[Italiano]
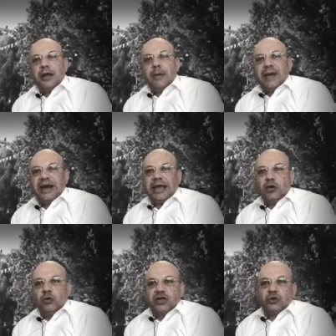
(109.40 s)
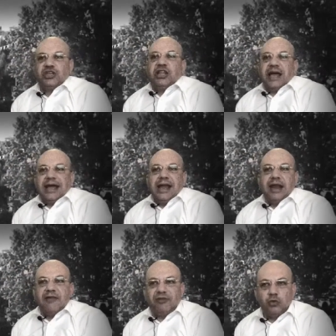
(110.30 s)
Perché in una società che li
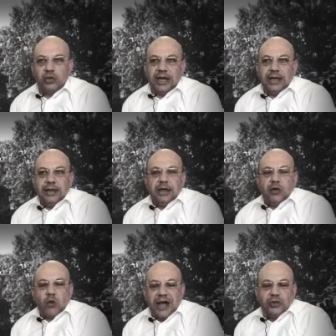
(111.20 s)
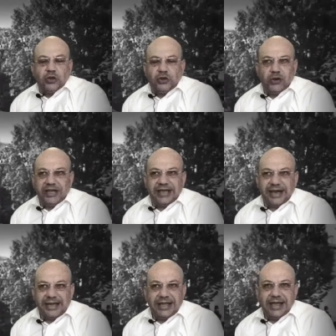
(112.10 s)
rifiuta quando non li
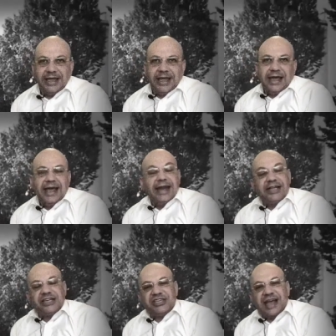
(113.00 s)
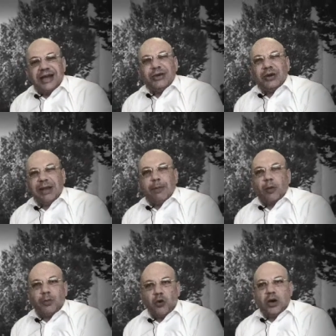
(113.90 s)
deride, è necessario
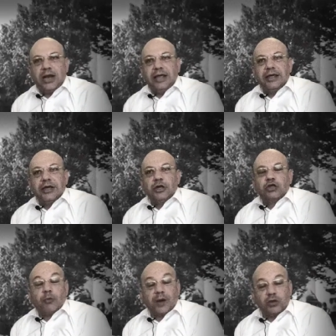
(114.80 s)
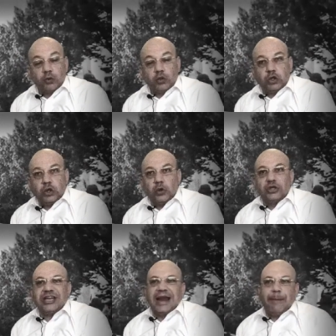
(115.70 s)
riproporli, soprattutto
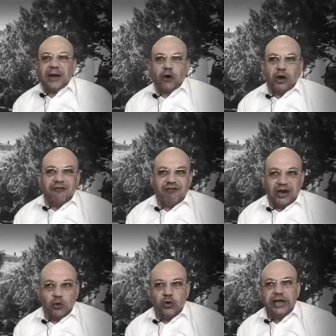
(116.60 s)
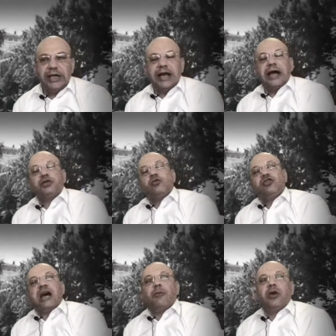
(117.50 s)
se alla parola valori
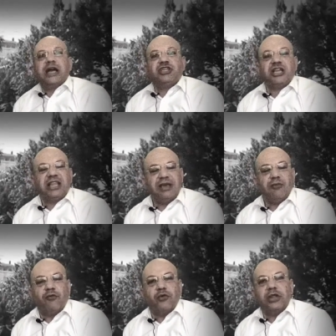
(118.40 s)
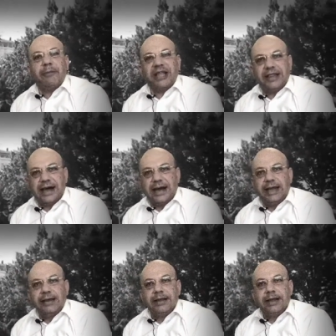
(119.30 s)
aggiungiamo un aggettivo fondamentale,
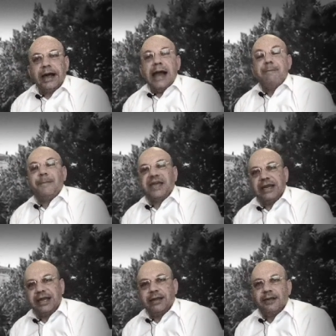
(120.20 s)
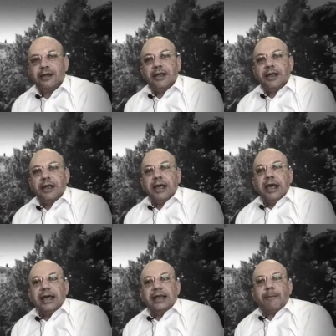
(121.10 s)
alpini.
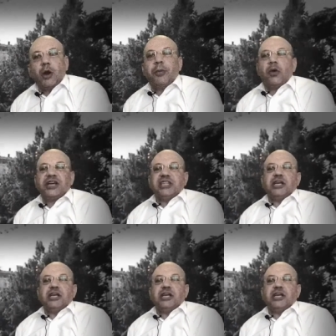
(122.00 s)
Ed è proprio questa